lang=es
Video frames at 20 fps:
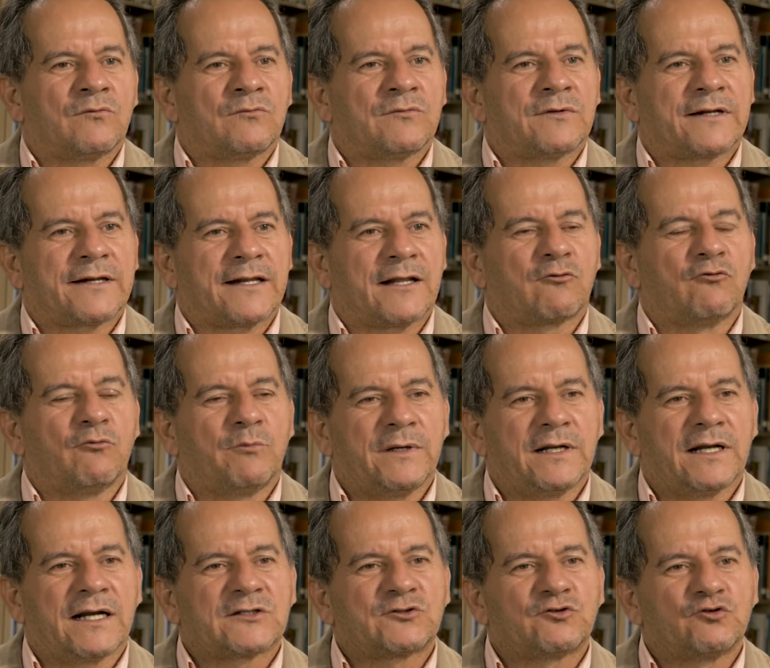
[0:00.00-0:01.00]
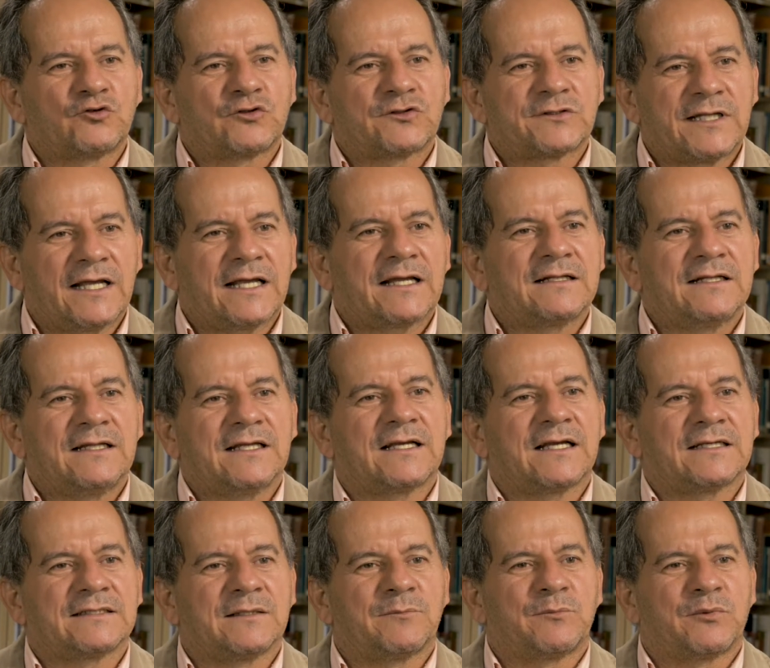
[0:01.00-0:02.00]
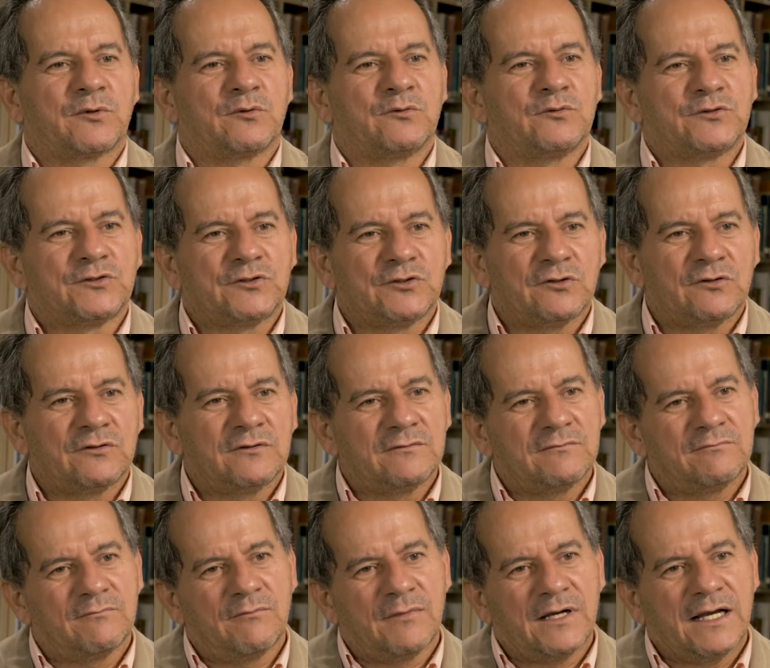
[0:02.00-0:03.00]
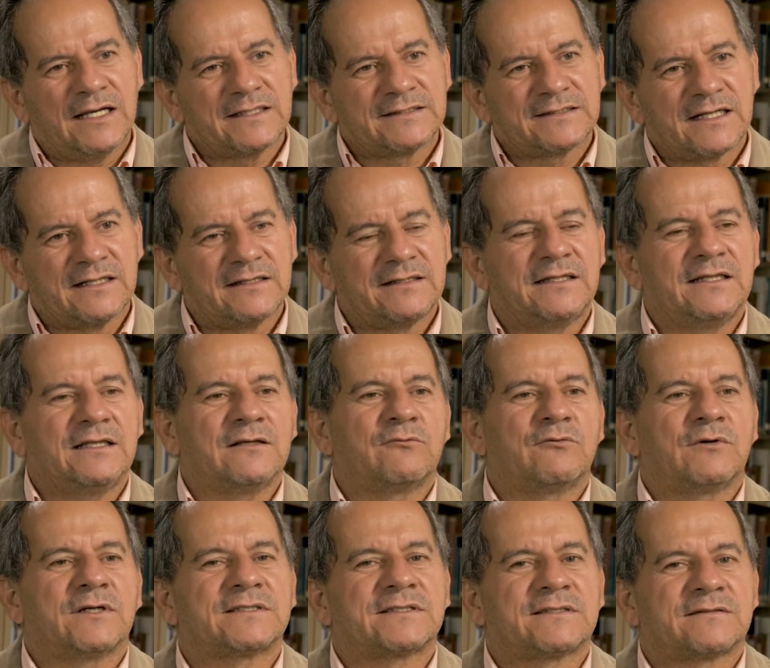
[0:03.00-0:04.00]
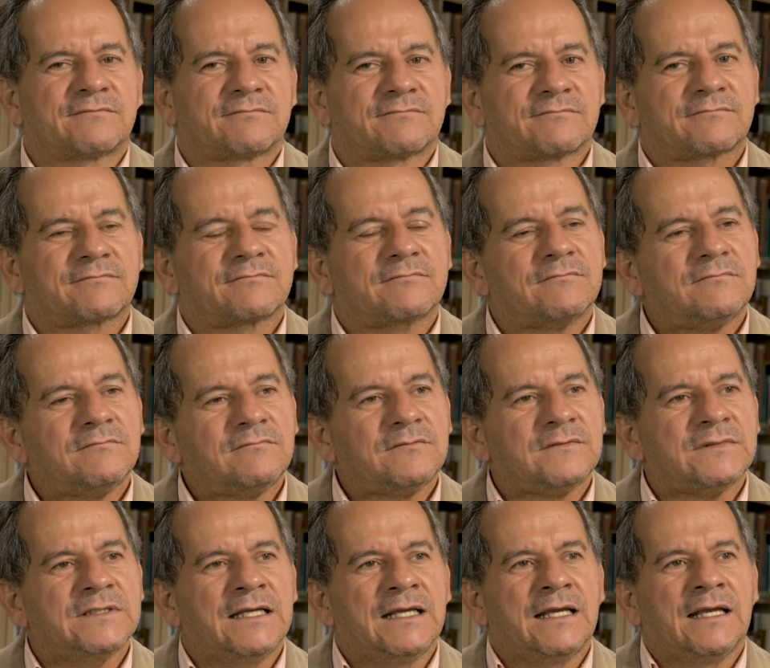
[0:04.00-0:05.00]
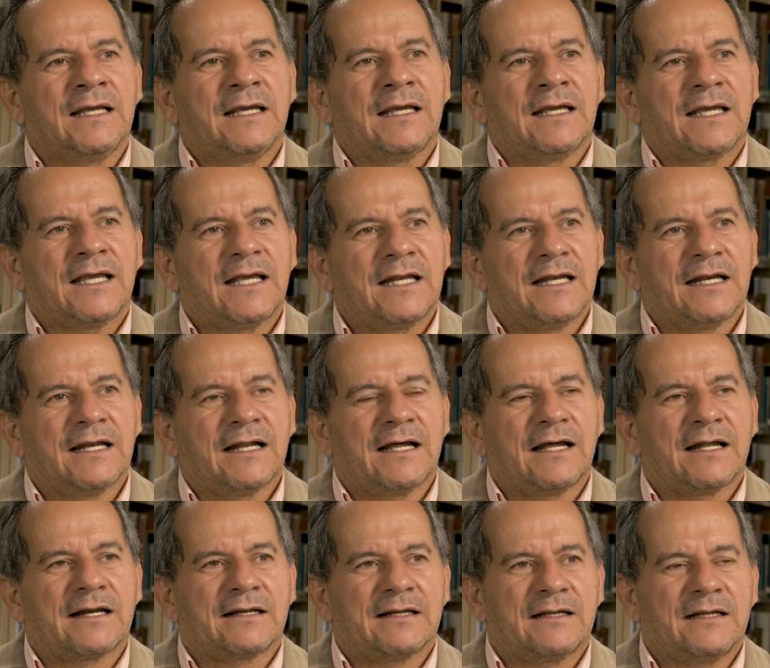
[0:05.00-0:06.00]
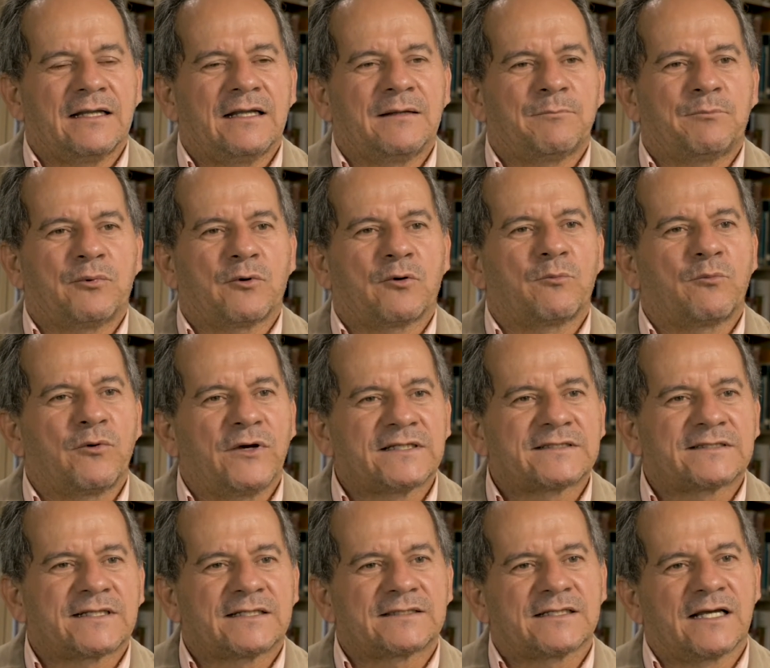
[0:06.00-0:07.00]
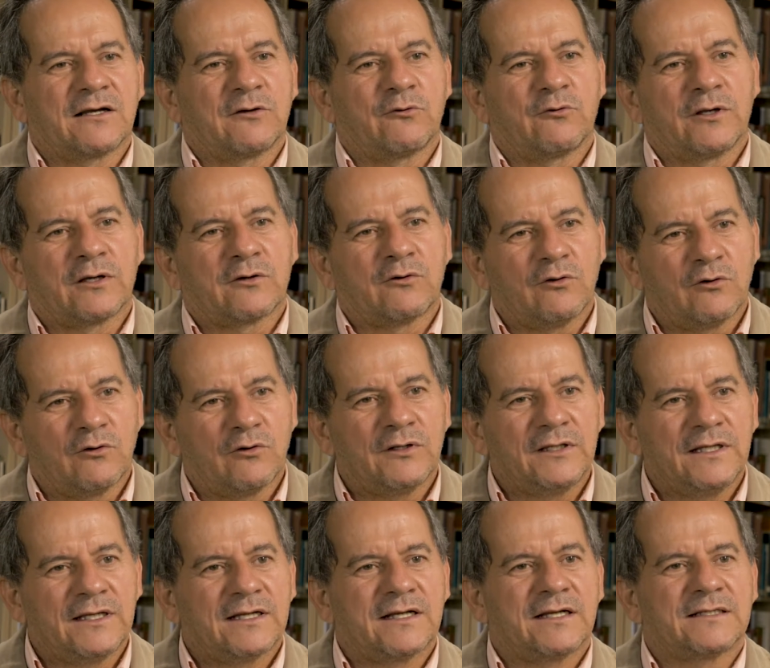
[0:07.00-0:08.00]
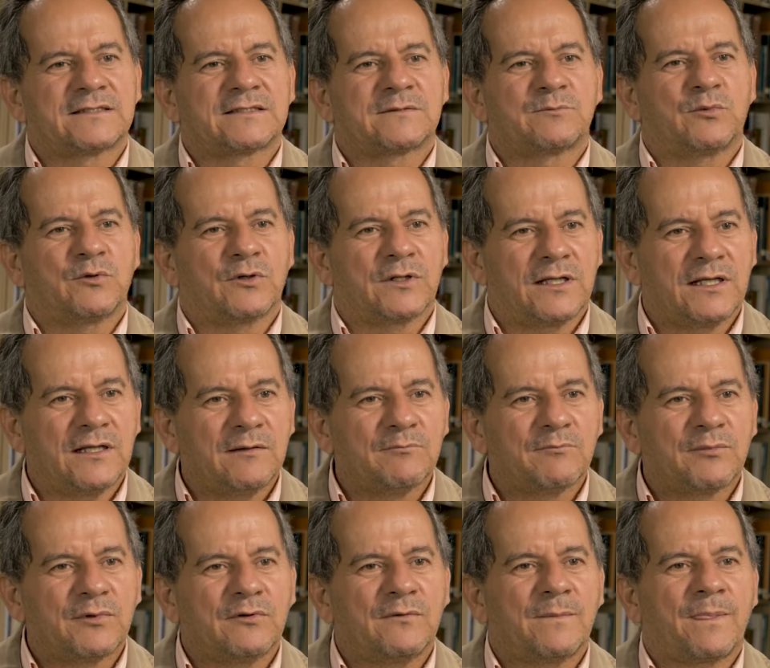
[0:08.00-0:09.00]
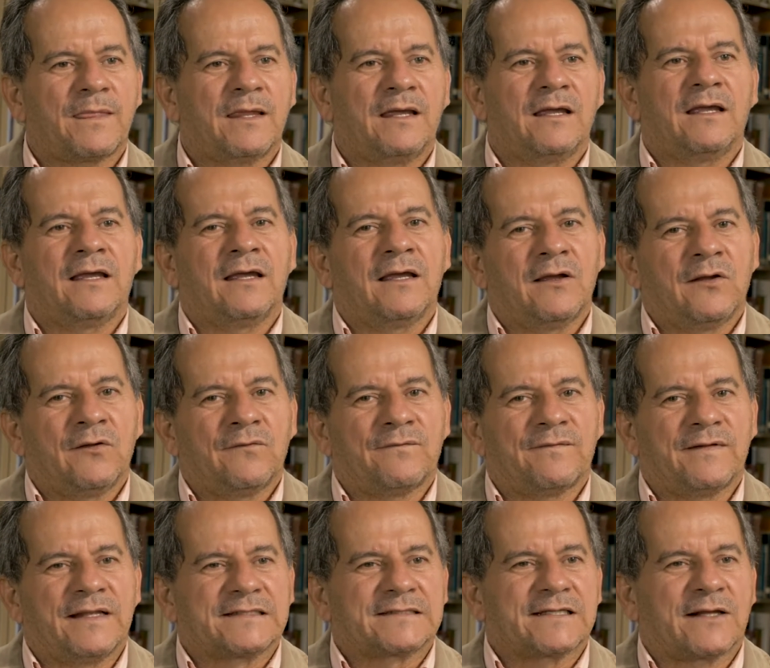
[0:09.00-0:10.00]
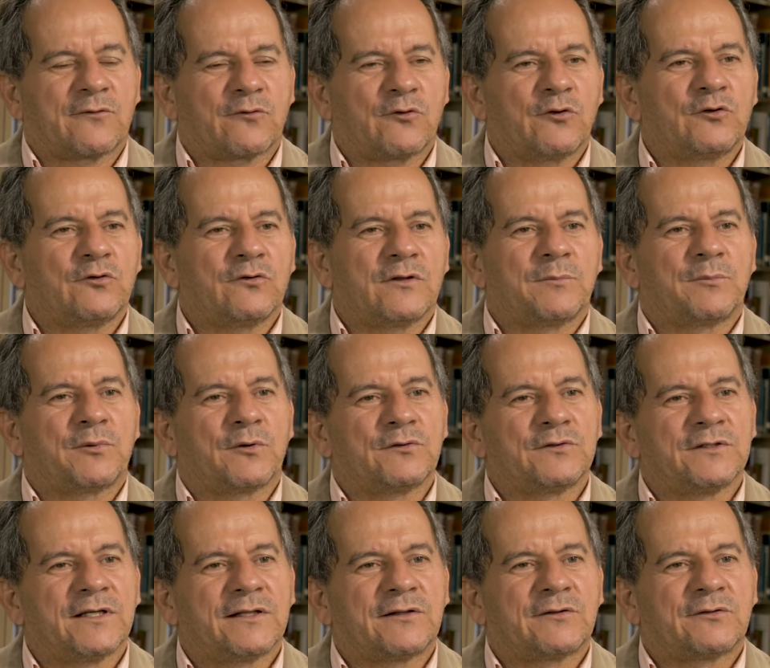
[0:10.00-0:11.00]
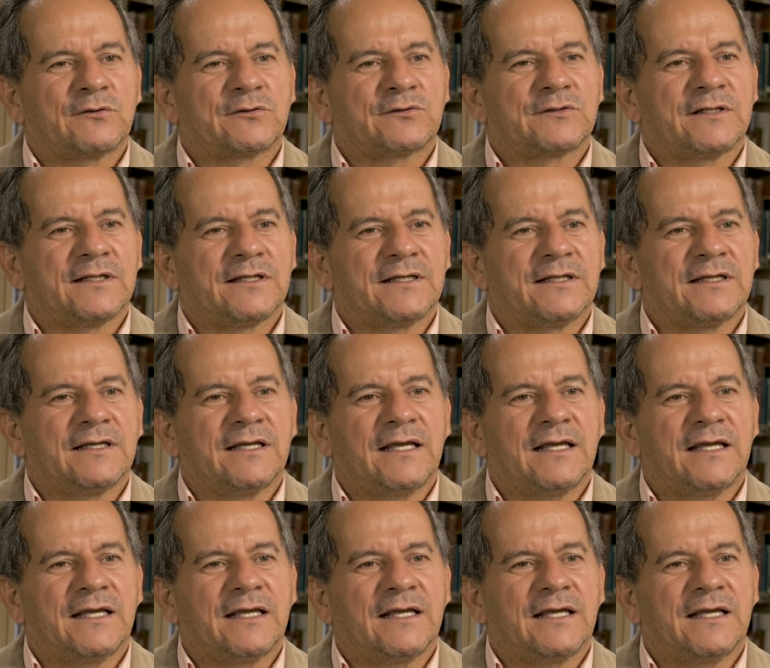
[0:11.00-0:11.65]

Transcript: recuperar sus técnicas de producción más antiguas, generar propuestas agroecológicas, por ejemplo, desarrollo de proyectos de